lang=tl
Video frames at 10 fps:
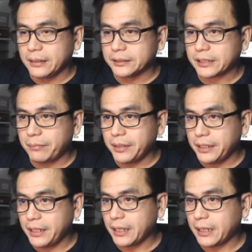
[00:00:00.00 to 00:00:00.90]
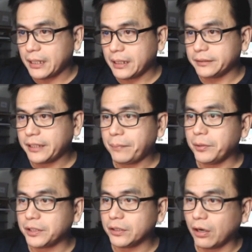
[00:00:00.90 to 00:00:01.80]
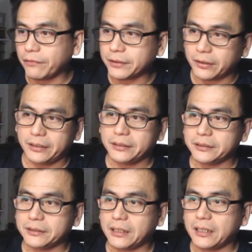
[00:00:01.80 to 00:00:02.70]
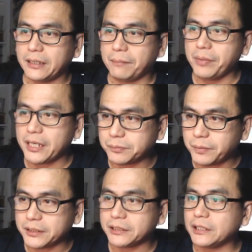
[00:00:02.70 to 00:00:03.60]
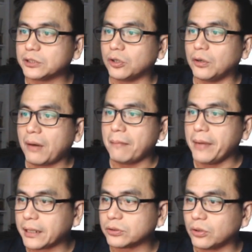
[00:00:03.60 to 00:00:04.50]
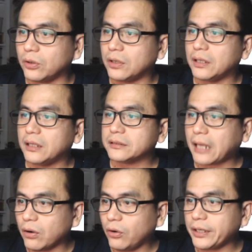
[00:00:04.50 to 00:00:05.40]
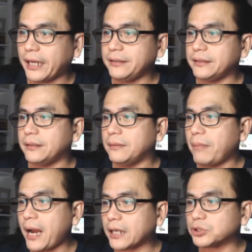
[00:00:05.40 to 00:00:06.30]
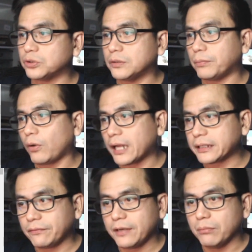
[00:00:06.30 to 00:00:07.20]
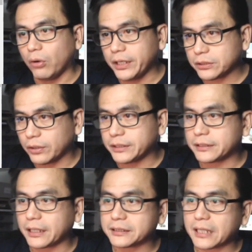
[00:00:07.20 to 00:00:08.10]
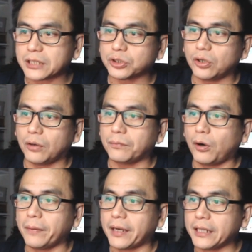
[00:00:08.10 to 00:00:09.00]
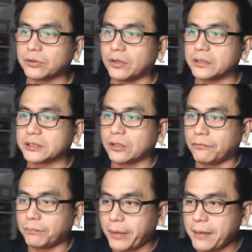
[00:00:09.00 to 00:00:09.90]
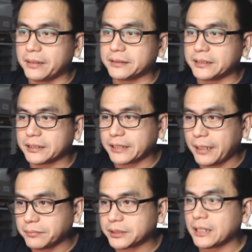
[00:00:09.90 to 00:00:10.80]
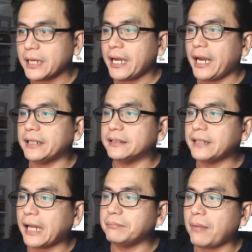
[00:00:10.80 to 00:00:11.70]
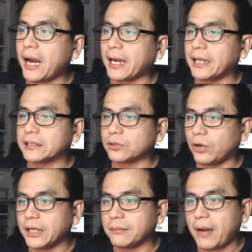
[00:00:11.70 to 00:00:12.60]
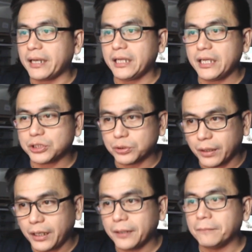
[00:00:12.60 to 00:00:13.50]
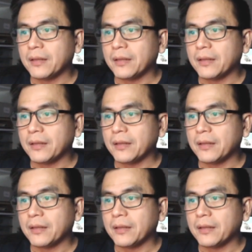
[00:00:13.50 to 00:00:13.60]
Sabi ni uh, Deputy Governor sa, uh, ng BSP si Tito Mamerto Tangonan, bank should proactively monitor the transaction of operators of payment systems and non-bank electronic money issuer